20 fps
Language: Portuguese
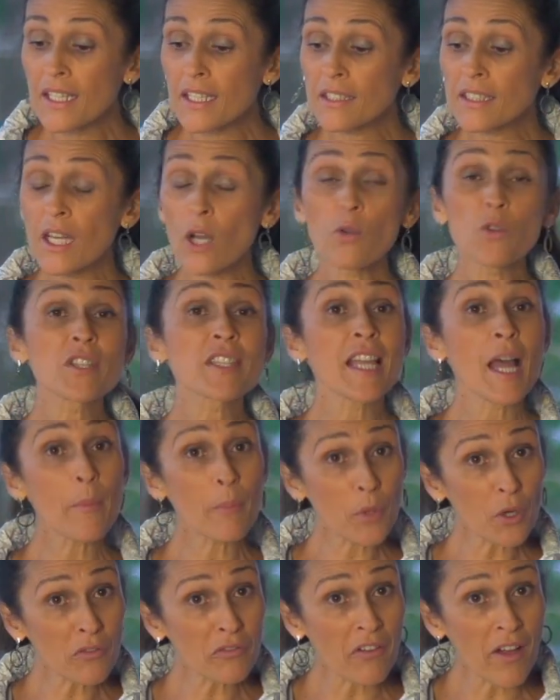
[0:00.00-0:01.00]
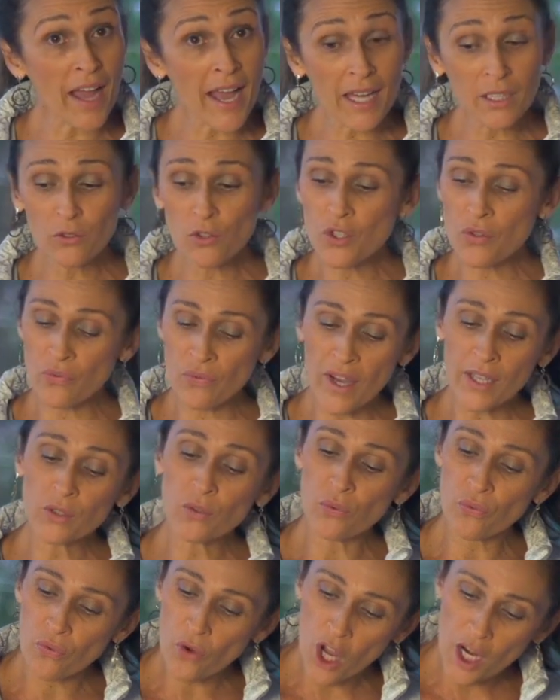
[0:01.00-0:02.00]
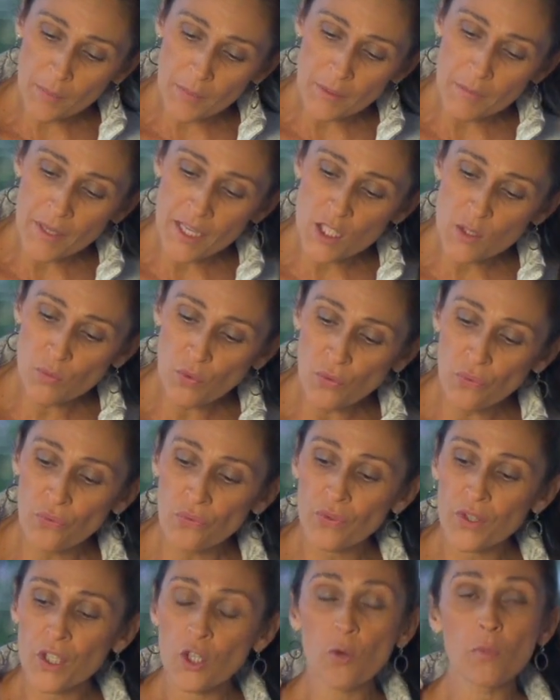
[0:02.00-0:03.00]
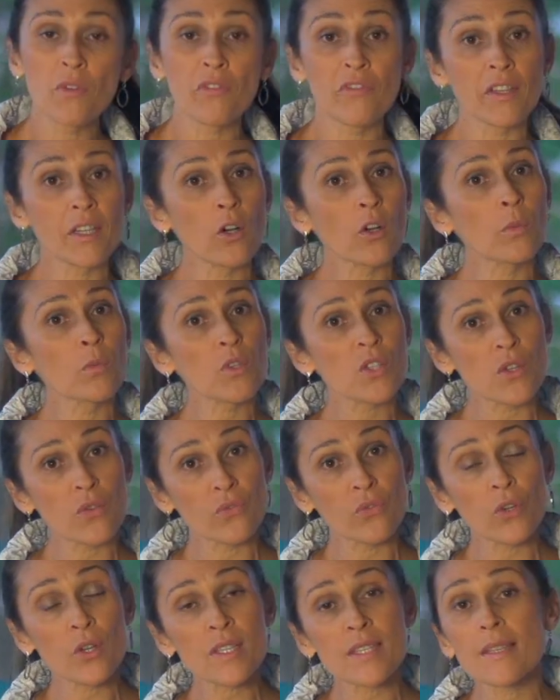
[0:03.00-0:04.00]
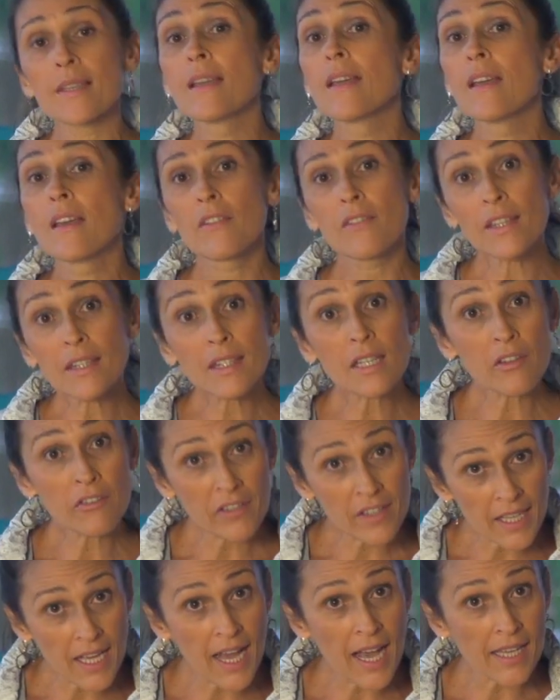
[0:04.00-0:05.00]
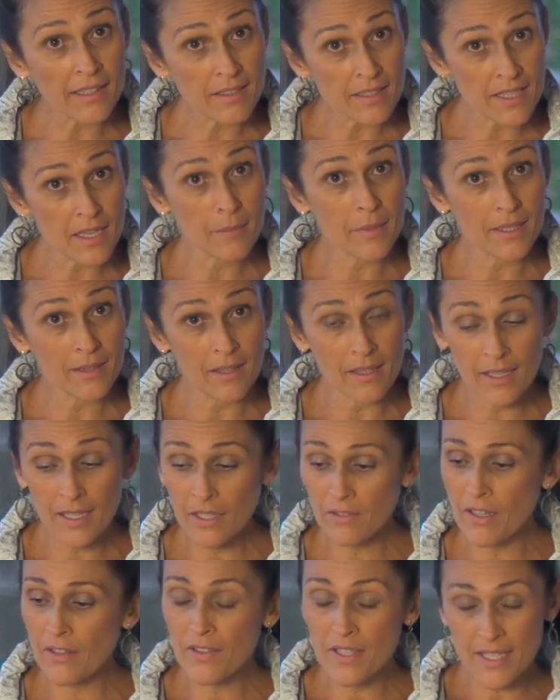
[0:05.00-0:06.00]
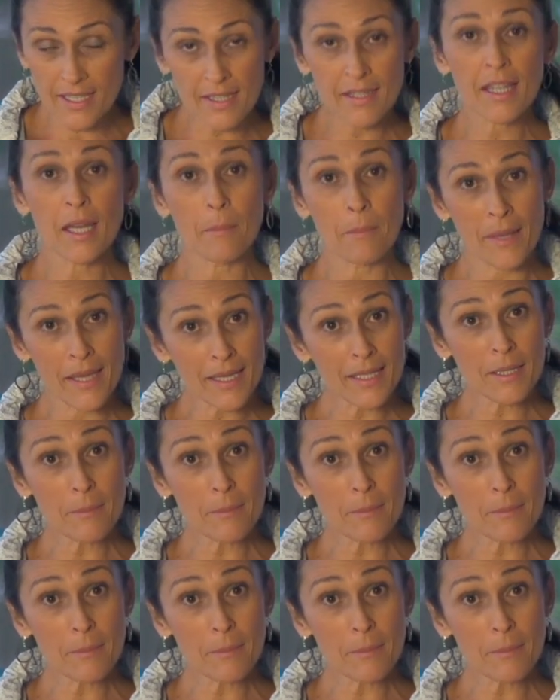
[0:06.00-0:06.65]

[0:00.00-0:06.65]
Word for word: Então está aprovado, de fato forma mesmo o filme, fica como se fosse vitrificada essa madeira, vai facilitar bem a